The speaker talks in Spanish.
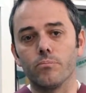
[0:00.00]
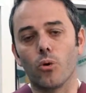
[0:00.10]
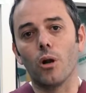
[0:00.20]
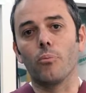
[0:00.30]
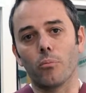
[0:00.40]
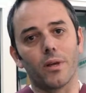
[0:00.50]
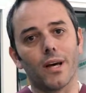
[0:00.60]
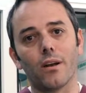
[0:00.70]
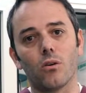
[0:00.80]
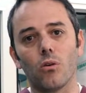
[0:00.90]
por el
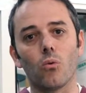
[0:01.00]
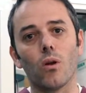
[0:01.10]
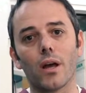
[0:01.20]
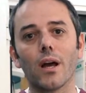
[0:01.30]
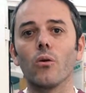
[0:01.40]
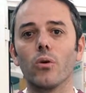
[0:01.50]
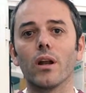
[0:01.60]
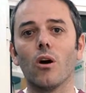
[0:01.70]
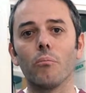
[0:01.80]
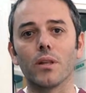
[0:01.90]
propietario, con lo cual hay que
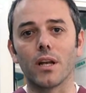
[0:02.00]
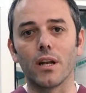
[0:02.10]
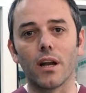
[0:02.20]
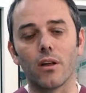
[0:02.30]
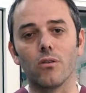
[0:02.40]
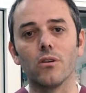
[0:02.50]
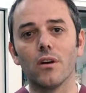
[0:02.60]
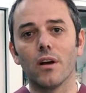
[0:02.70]
acudir a un veterinario.